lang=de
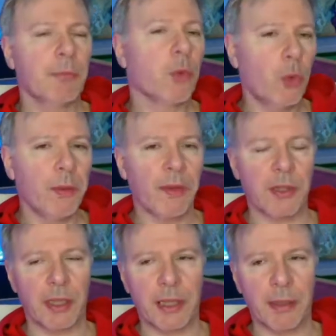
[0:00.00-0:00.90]
Rom ist nicht
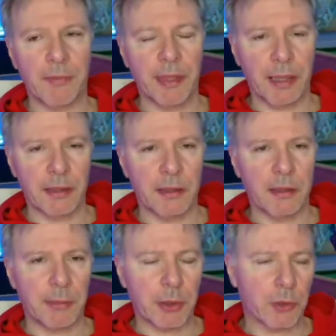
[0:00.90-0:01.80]
an einem Tag
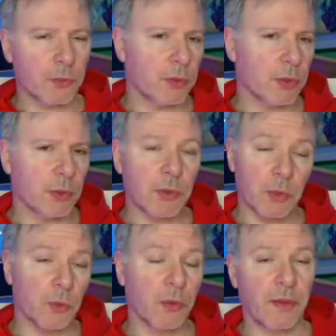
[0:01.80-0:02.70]
gebaut worden und die
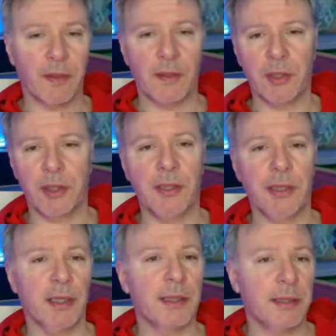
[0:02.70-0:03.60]
grundsätzliche
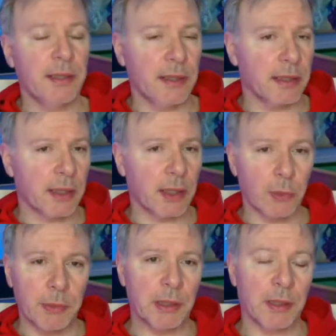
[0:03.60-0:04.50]
Idee, an die
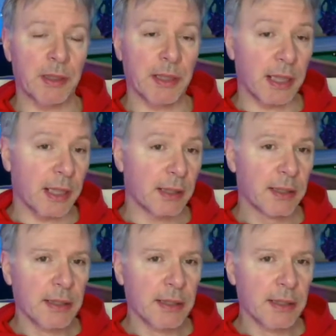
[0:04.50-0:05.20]
glaube ich. Ja,